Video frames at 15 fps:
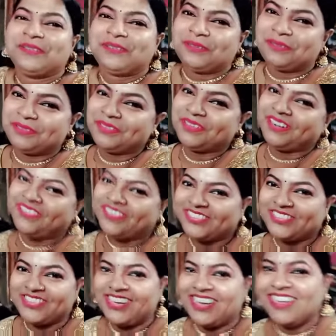তো বন্ধুরা আমরা
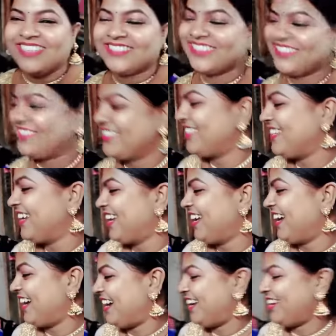চলে এসেছি
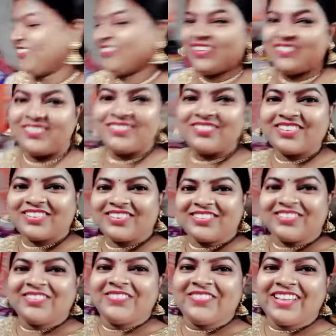আর মামাম দেখো
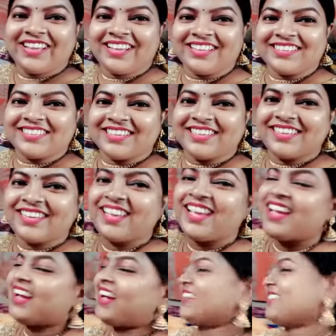ঘুমিয়ে গেছে
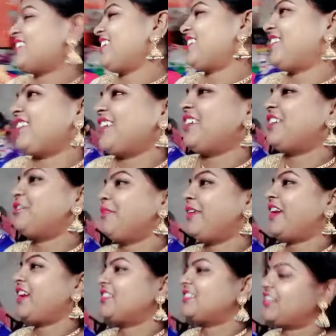আসার একটু আগেই
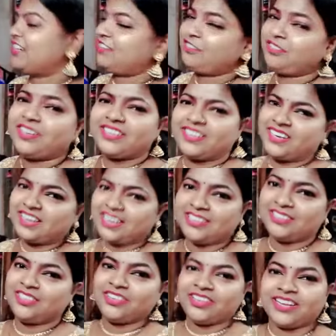ঘুমিয়ে গেছে আর অনেকটা
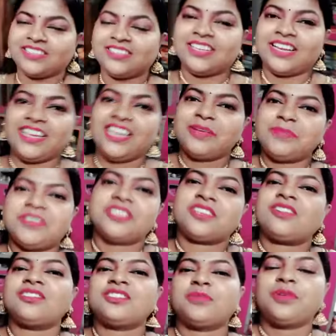ক্লান্ত হয়ে গেছে যাই না
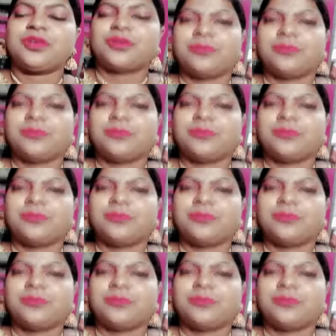বেশিক্ষণ সময়